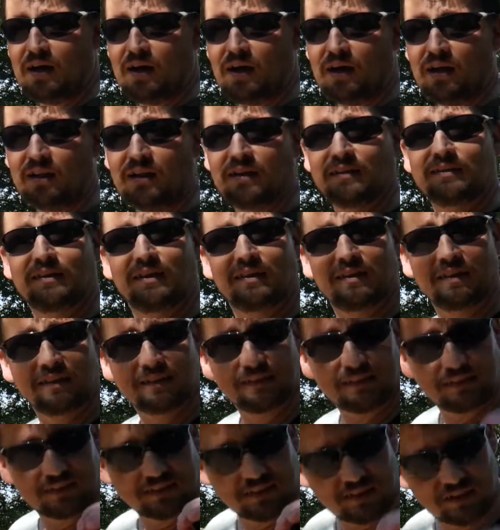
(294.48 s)
ale
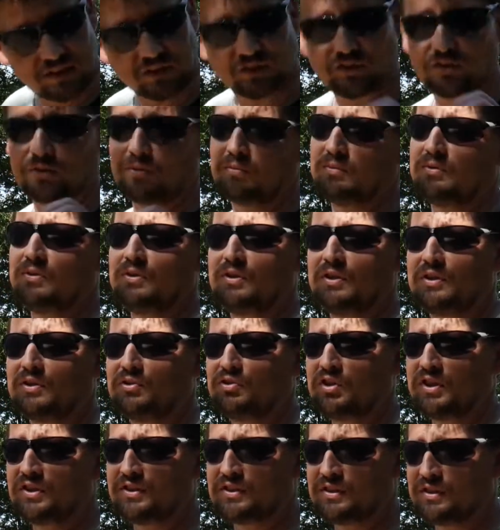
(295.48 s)
teraz też są trochę
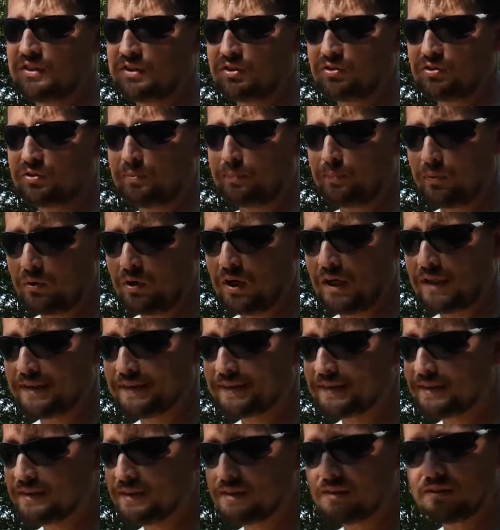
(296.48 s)
czasy jeszcze
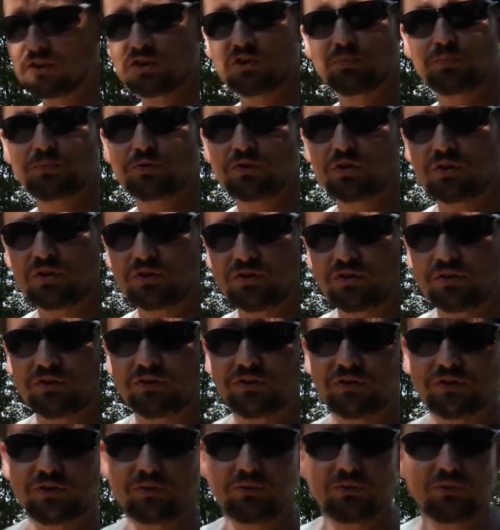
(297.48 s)
pogańskie, gdyż
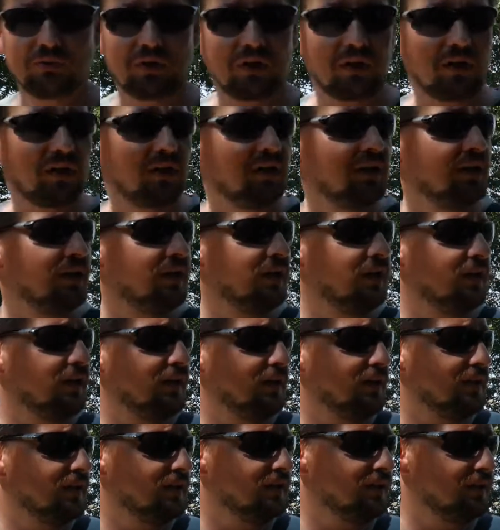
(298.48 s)
przychodzący tutaj
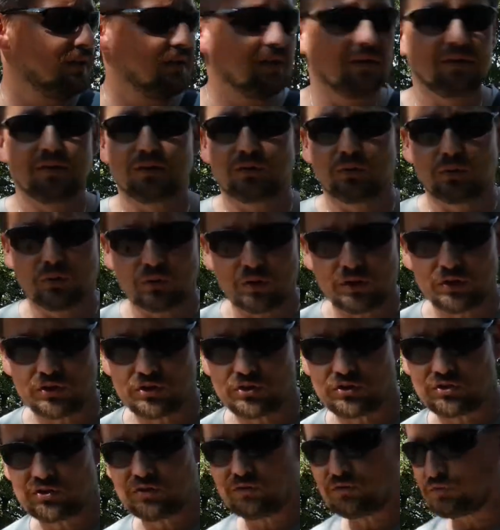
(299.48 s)
y,
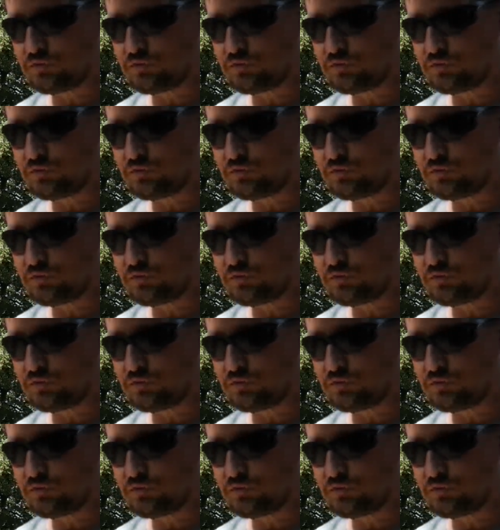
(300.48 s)
turyści